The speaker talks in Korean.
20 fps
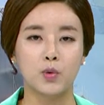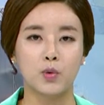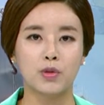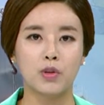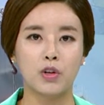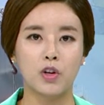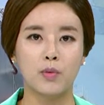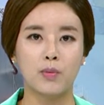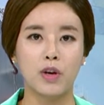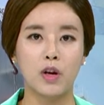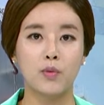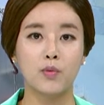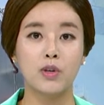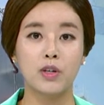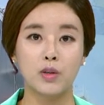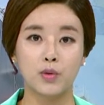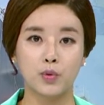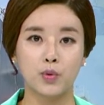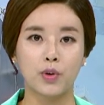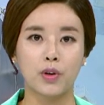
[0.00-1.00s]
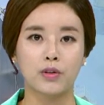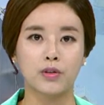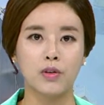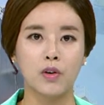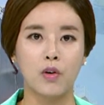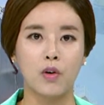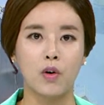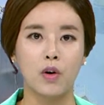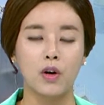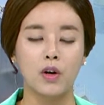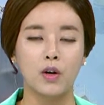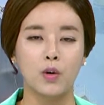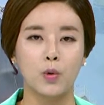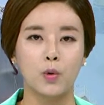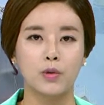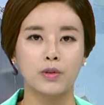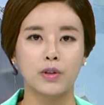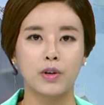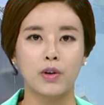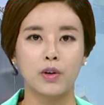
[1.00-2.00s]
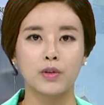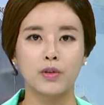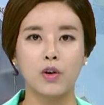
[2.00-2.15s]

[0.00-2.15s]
조선업의 위기 속에서 올 들어